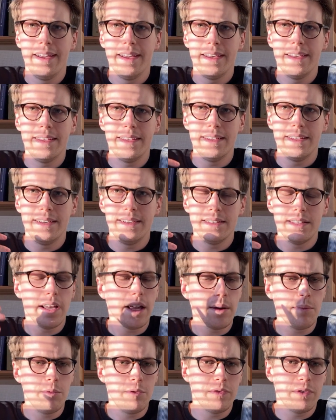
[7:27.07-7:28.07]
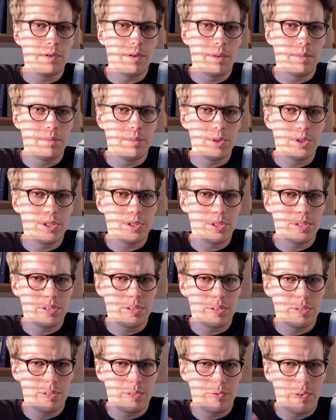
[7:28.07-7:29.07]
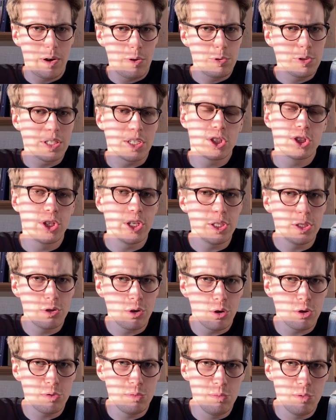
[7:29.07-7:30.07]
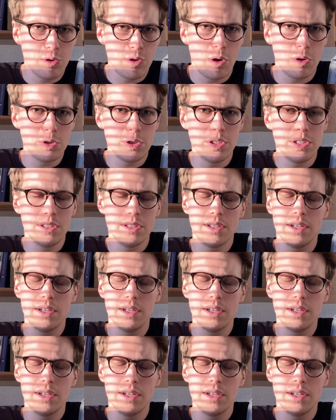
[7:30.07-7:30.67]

E, tak jak mówiłem, myślę, że trwałość tak 6 do 8 godzin.